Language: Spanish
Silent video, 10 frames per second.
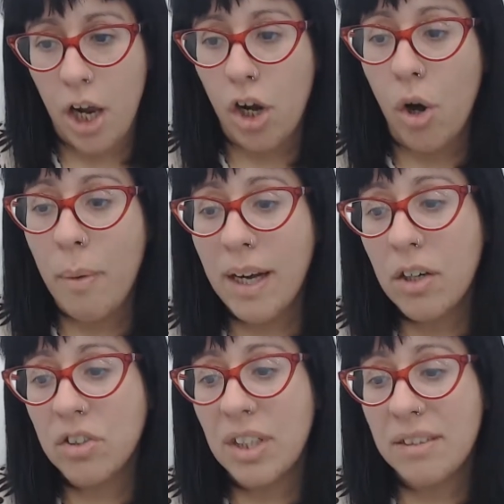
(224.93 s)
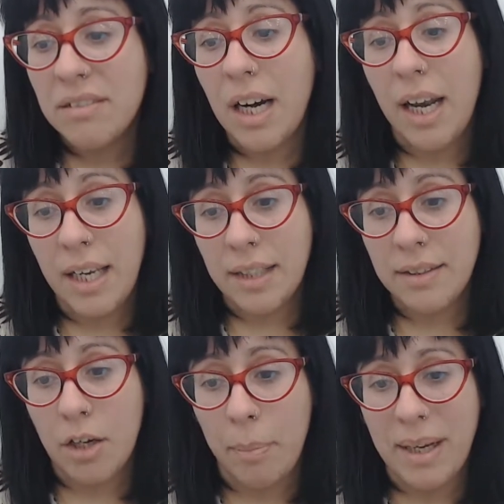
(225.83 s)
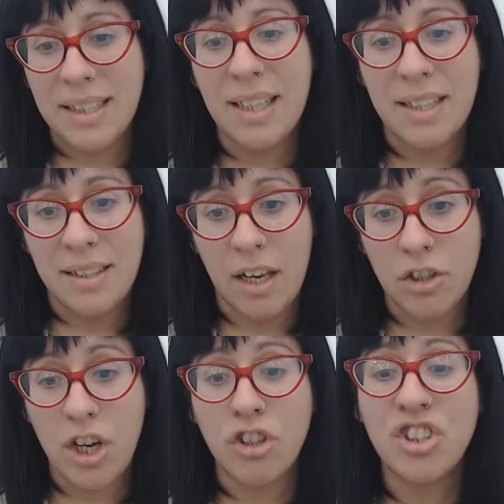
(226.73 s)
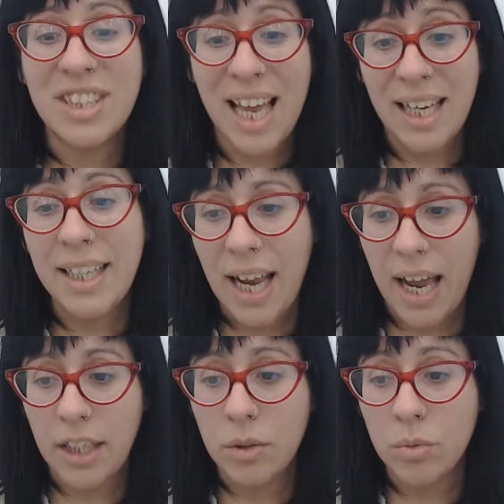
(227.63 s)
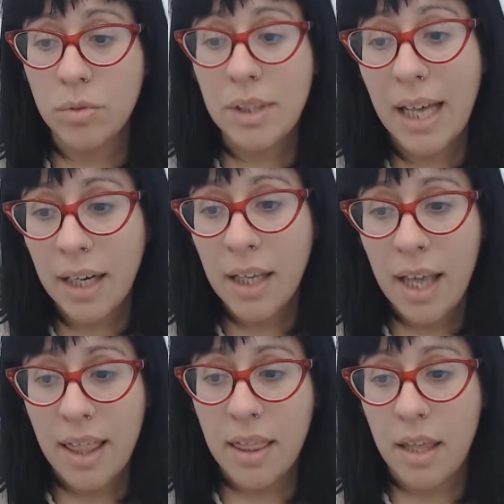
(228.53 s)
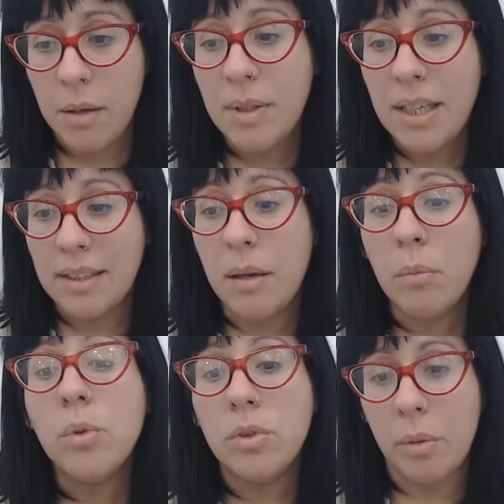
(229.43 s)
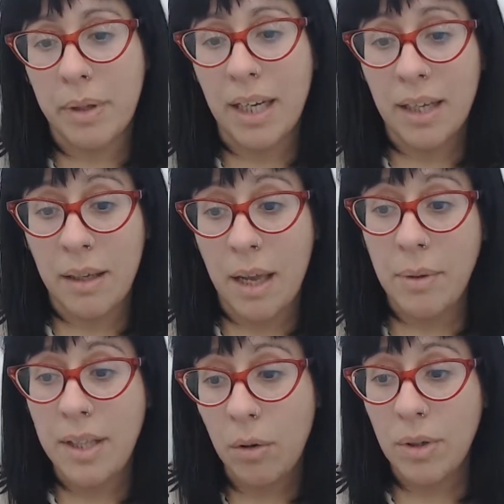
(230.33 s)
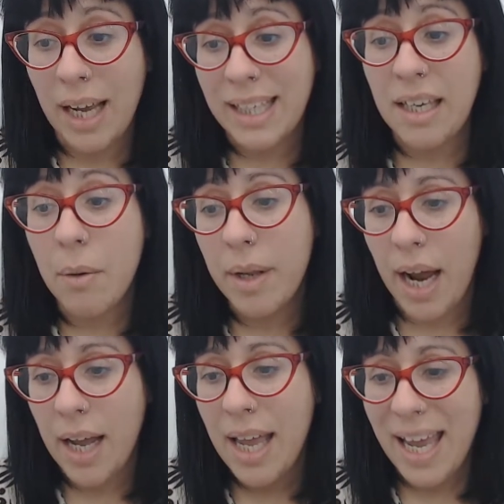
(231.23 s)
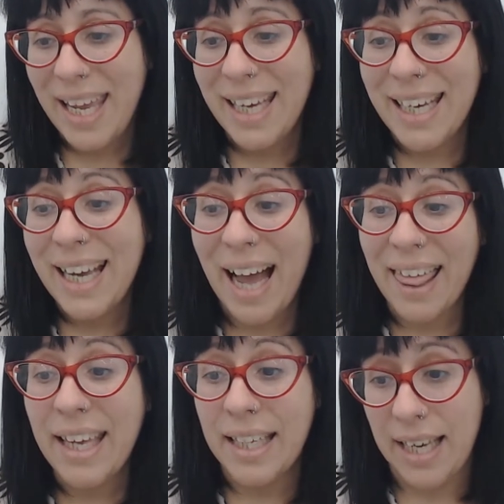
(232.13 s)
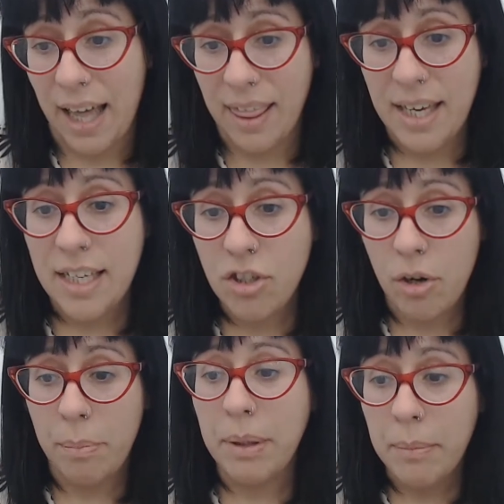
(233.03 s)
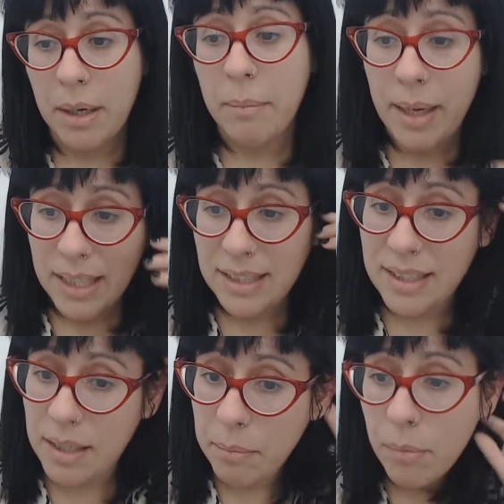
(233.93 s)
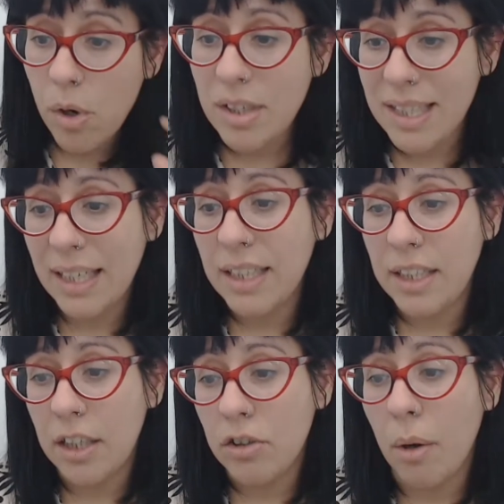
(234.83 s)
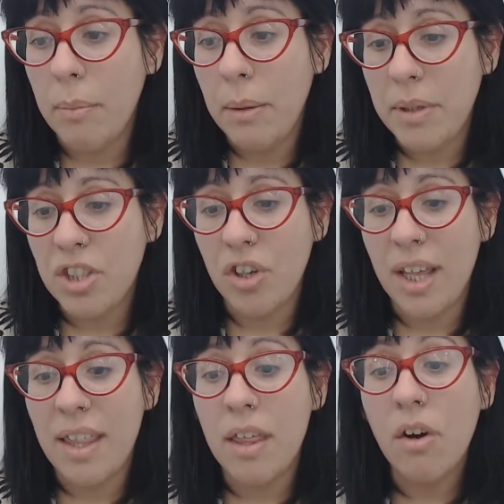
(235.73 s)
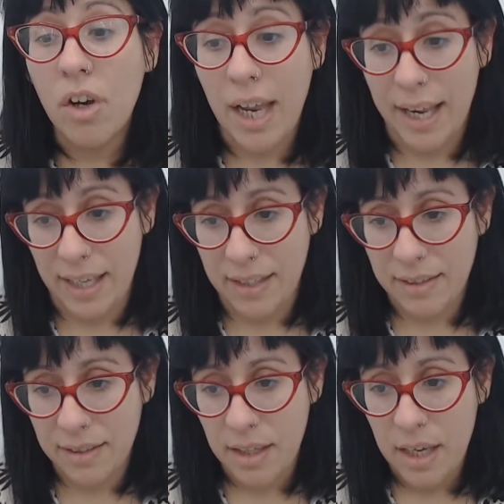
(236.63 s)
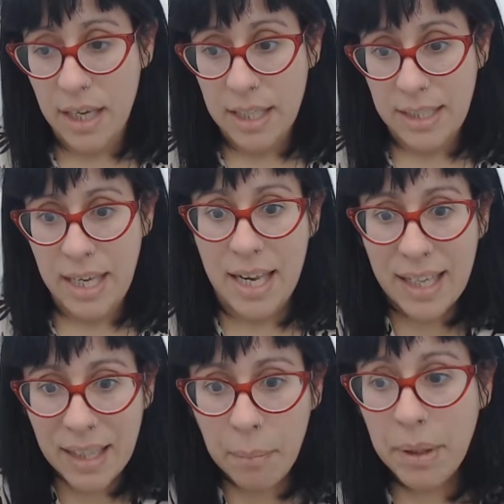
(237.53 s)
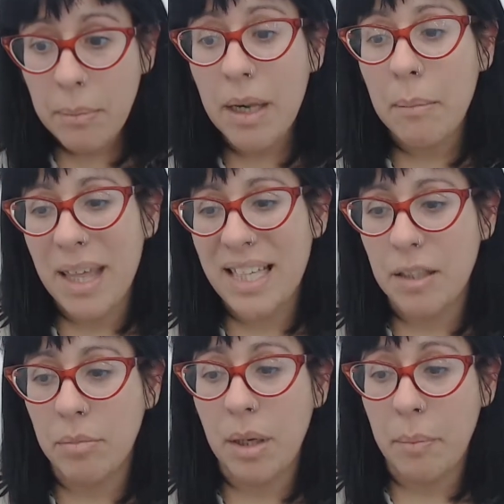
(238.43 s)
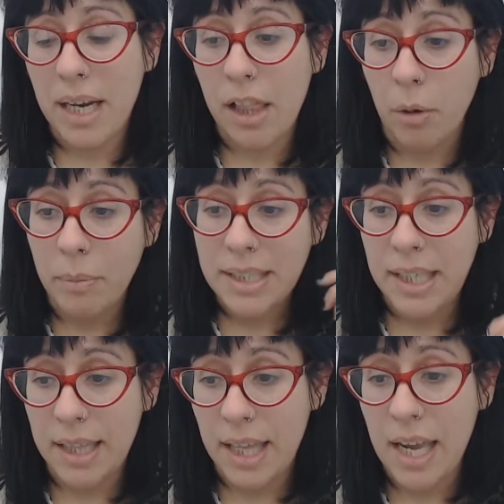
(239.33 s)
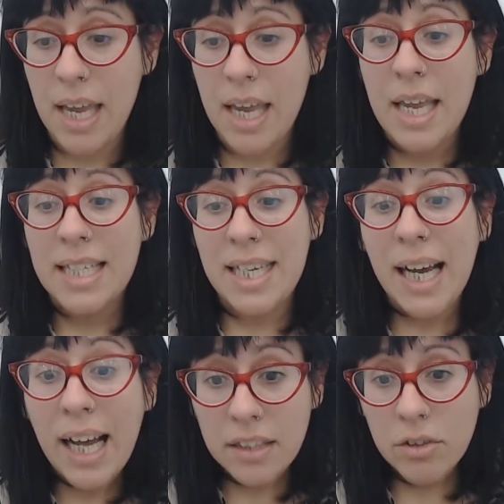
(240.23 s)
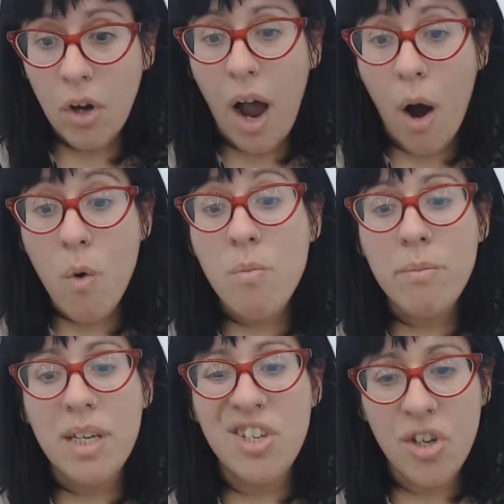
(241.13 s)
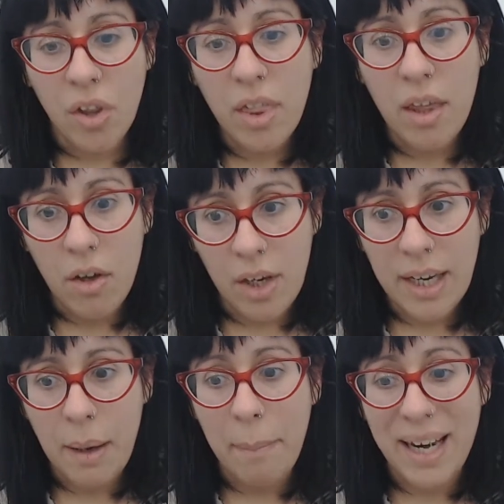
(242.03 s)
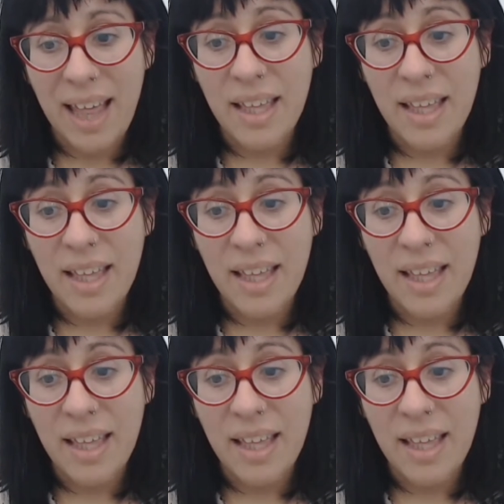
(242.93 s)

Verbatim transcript: Los bancos centrales de los países desarrollados salen a inundar de divisas el mundo para evitar una quiebra en cadena. De hecho, el primer mes desembolsan 500 mil millones de dólares. ¿sí? en este primer mes de septiembre del 2007, llegando a un billón de dólares para